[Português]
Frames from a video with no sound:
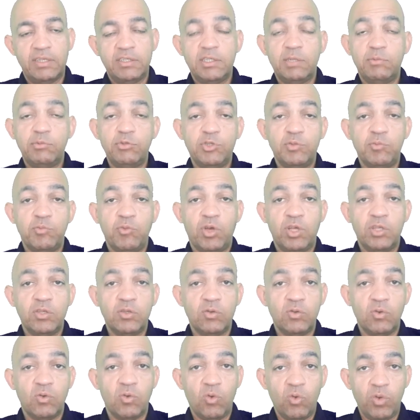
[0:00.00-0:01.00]
Estamos no
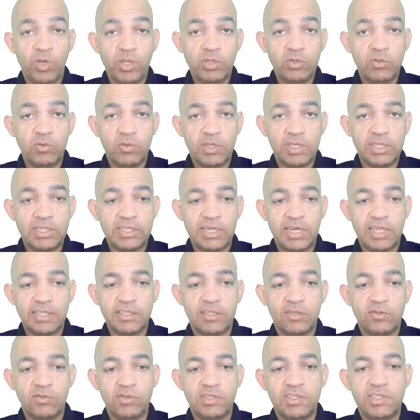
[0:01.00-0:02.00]
módulo 8, que
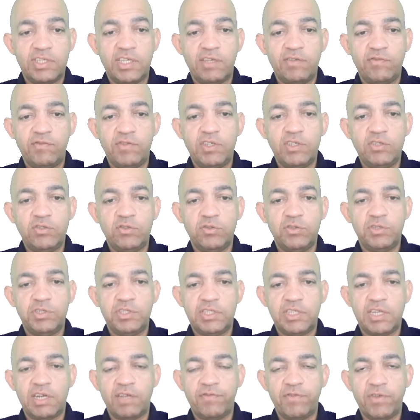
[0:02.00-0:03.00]
trata dos serviços
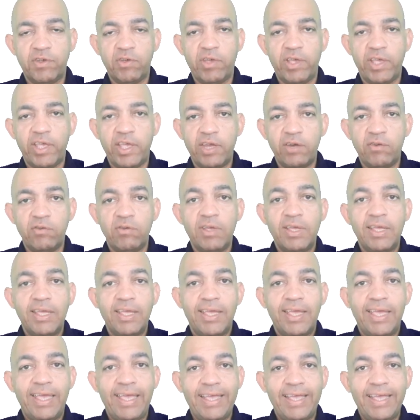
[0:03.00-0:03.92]
de tráfego aéreo.